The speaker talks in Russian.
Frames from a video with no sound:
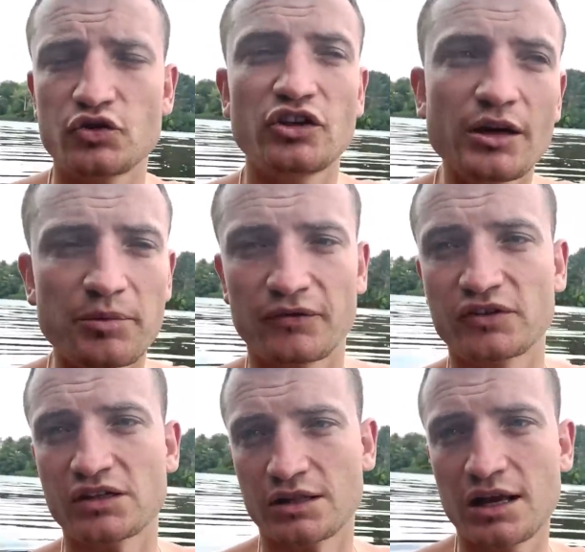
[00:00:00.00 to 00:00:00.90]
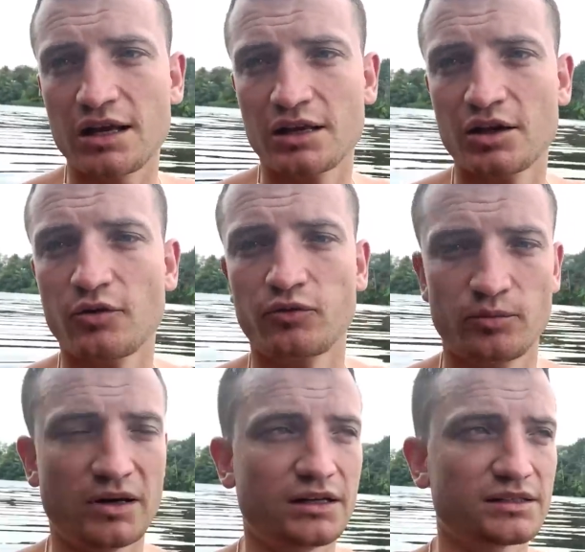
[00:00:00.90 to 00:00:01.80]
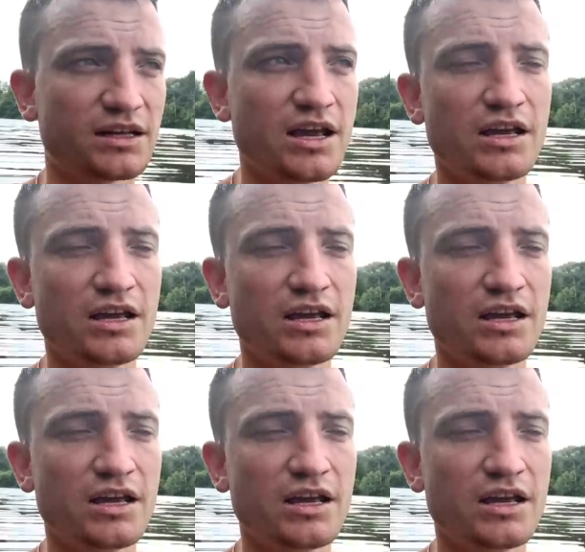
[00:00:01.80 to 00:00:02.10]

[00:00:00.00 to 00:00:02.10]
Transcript: не профессиональный футболист.